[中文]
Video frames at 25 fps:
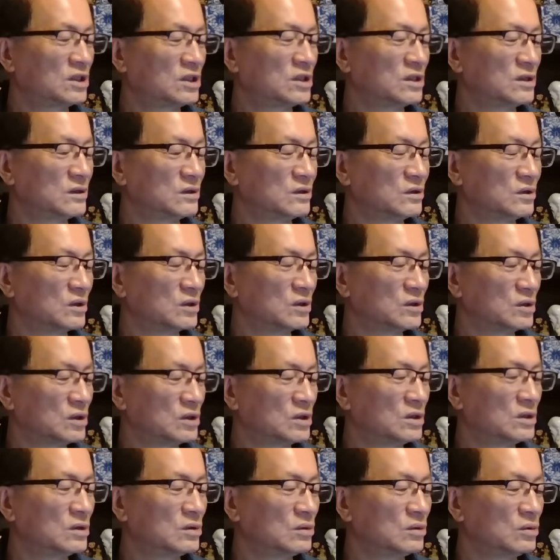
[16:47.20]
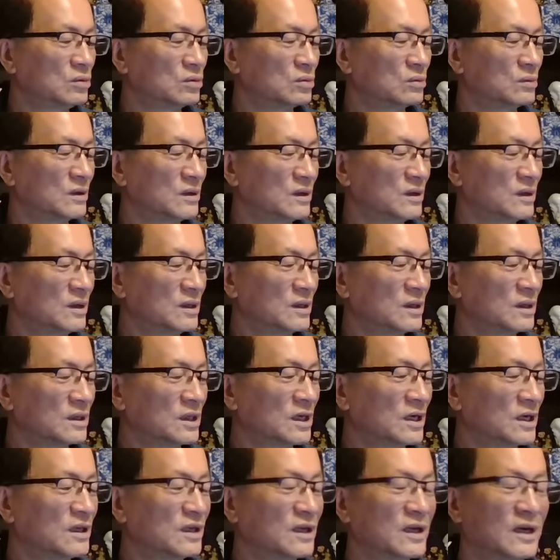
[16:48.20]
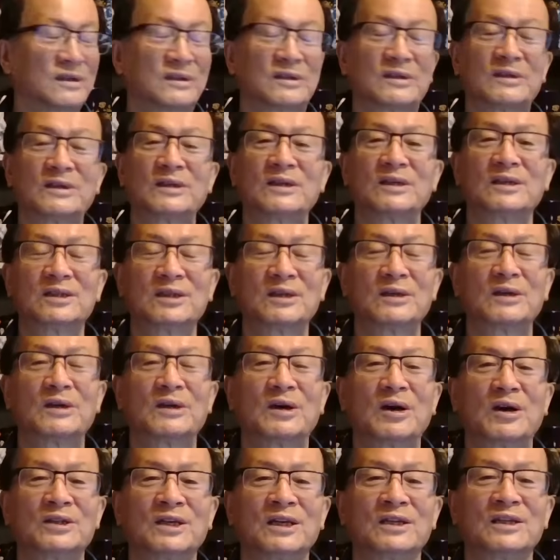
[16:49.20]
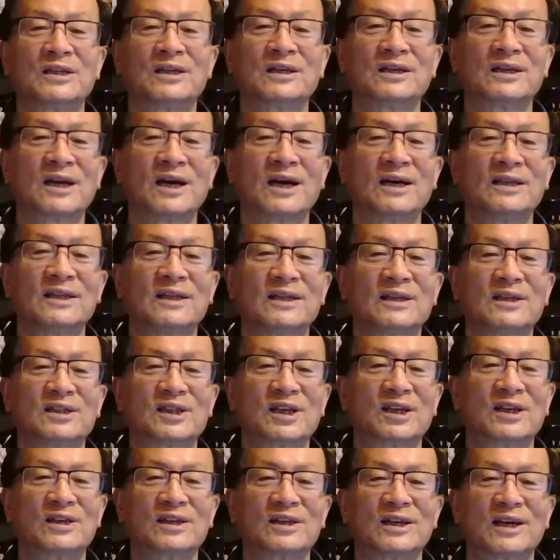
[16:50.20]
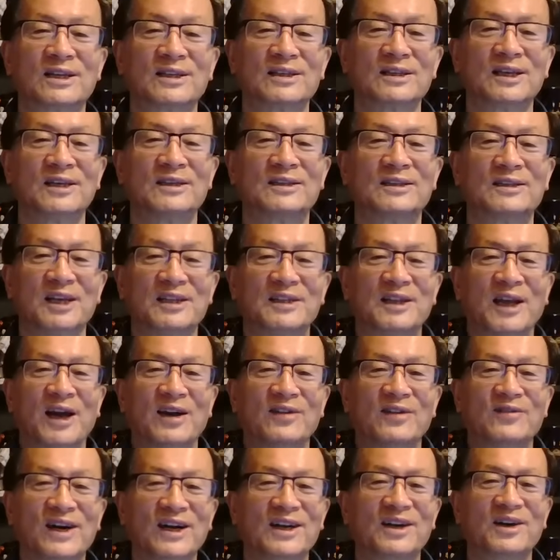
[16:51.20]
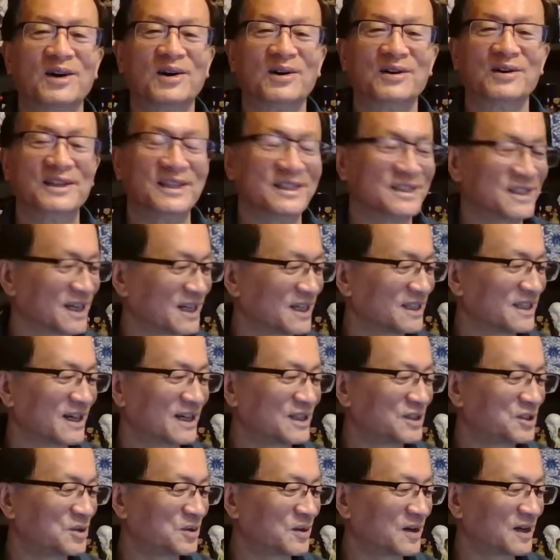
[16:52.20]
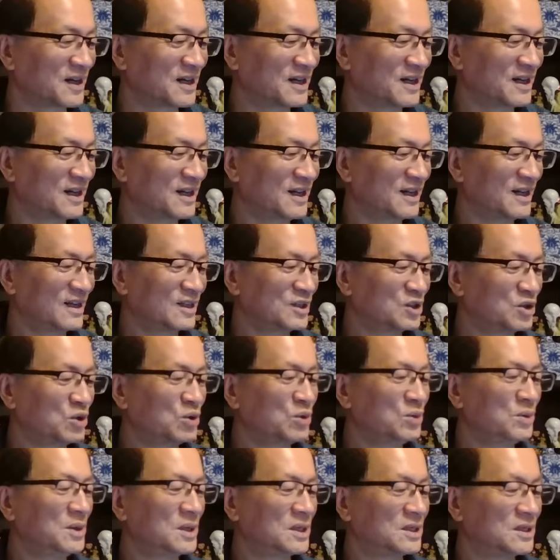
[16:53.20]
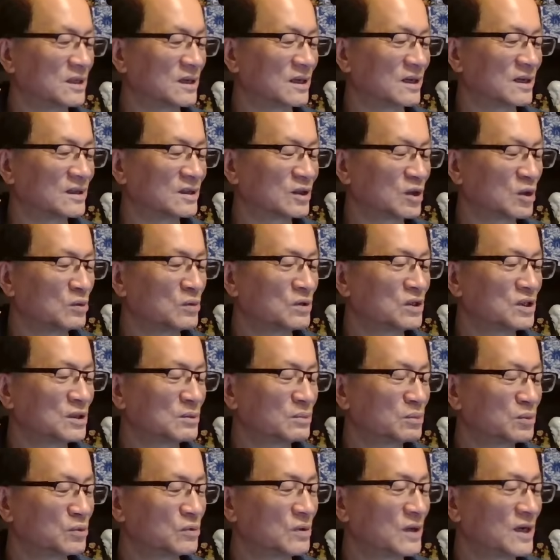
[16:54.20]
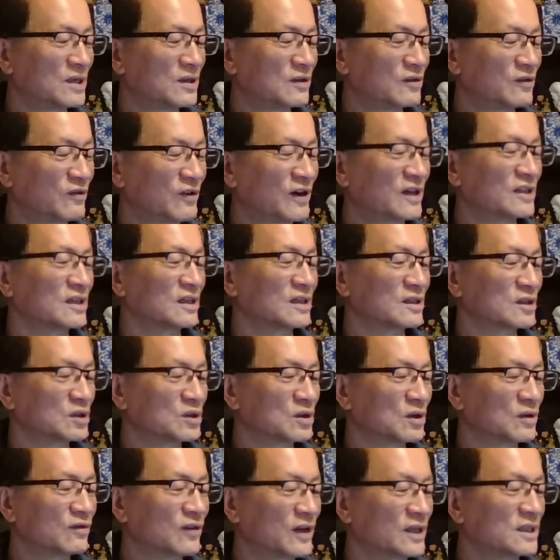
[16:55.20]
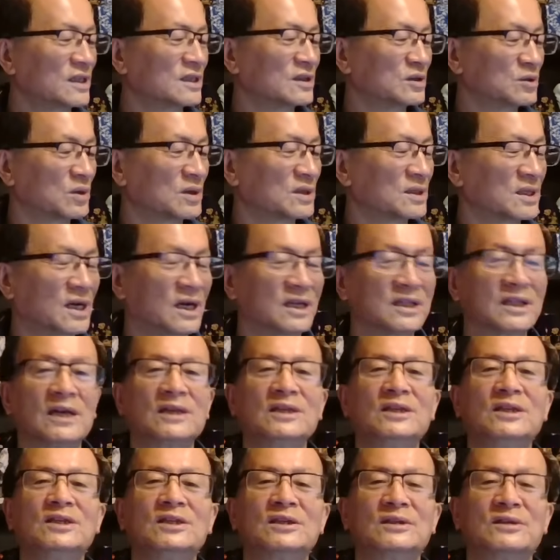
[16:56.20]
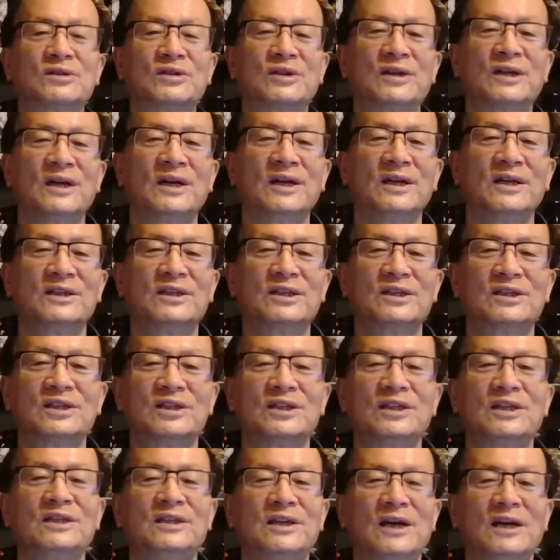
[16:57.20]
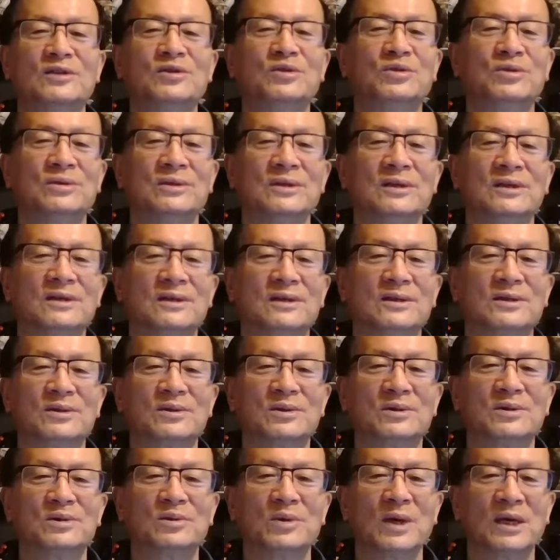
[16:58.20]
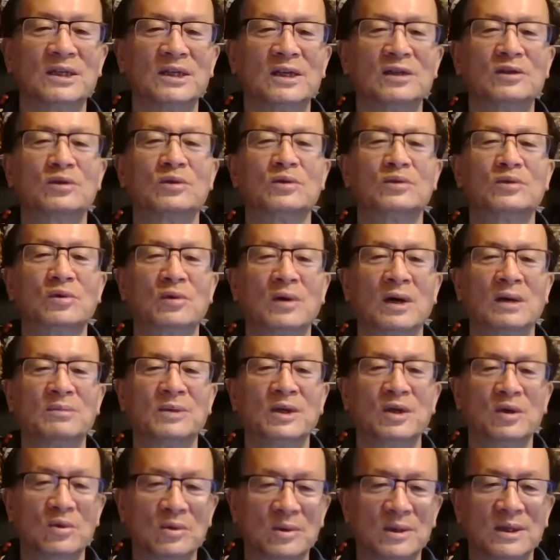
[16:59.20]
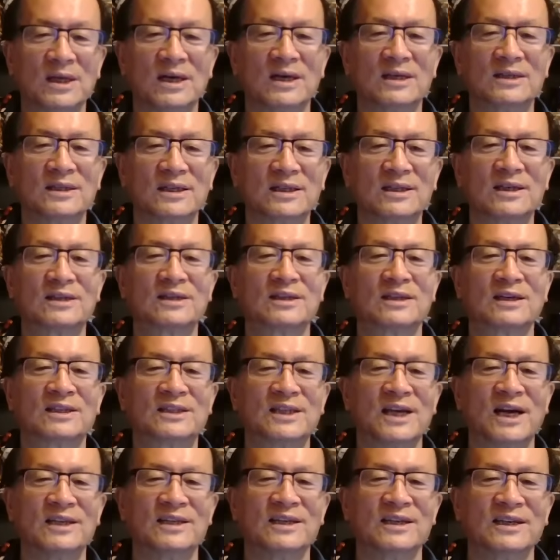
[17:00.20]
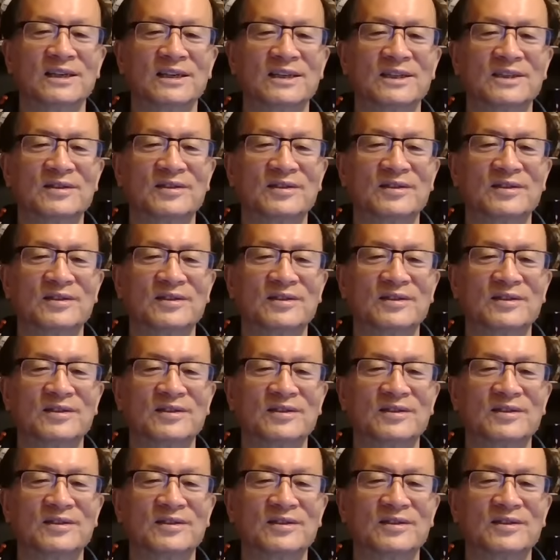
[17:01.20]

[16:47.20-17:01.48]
赤赤鹿，那应该是这个好像那个看那个词儿，可能在在台湾搞的，这很难说了。侵略者同时不断的发展。发展壮大，他意思是这是敌占区，就是原先属于中华民国的，现在让他占领